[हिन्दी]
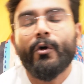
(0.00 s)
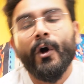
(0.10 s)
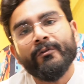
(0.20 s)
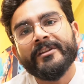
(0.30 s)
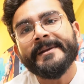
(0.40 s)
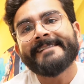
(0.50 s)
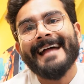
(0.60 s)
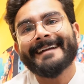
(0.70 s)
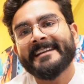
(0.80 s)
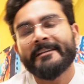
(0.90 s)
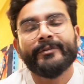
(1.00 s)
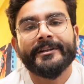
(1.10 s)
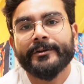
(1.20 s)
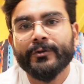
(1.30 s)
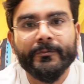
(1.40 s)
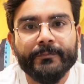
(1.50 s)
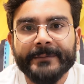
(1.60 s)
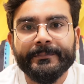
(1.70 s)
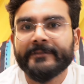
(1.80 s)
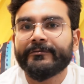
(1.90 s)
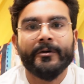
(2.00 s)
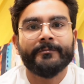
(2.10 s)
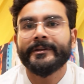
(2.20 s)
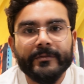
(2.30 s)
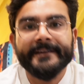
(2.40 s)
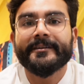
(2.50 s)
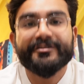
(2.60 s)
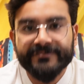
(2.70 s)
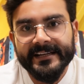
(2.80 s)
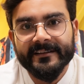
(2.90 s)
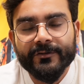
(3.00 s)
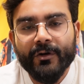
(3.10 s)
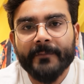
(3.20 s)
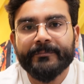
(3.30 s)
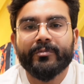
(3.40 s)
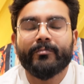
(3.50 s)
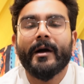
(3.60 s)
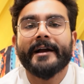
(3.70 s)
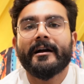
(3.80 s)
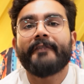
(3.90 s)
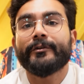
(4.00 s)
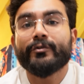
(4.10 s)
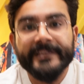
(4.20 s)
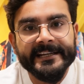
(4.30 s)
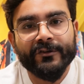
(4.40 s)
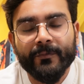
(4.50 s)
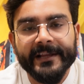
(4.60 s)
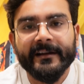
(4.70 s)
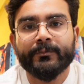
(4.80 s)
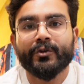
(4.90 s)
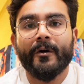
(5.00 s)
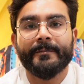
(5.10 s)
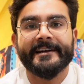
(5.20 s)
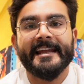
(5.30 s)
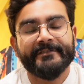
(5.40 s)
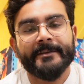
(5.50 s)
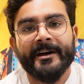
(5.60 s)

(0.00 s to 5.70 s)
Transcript: you'll always be interacting with you know people from the industry so aap काफ़ी कुछ सीखने को मिलेगा आपको कॉर्पोरेट लाइफ के